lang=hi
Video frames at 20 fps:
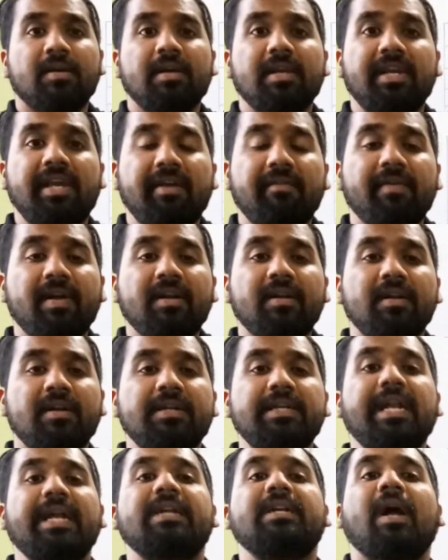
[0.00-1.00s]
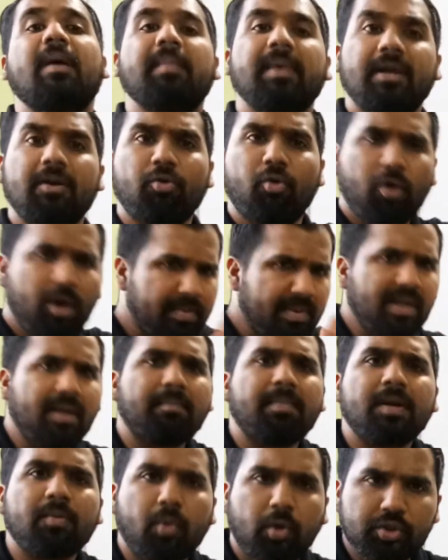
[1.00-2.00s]
गिवन डेटा में कोई भी
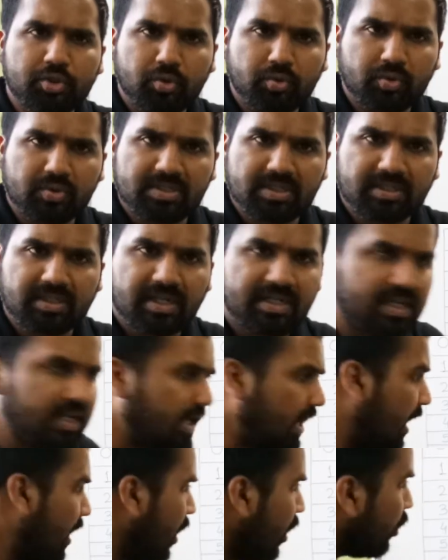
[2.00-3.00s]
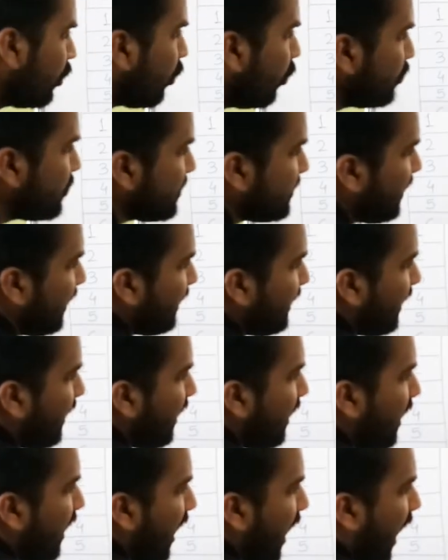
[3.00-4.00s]
नंबर मौजूद हो सकता है ठीक है तो उसके
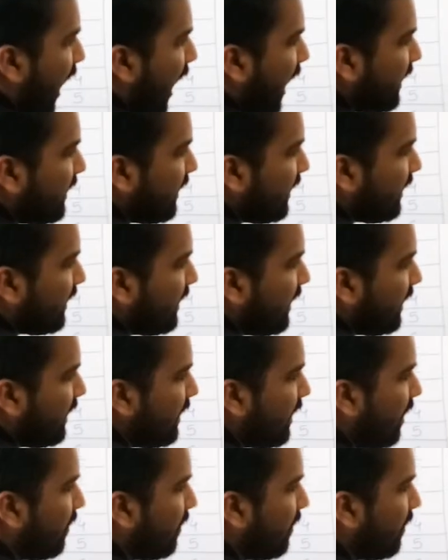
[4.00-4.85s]
लिए हर एक के लिए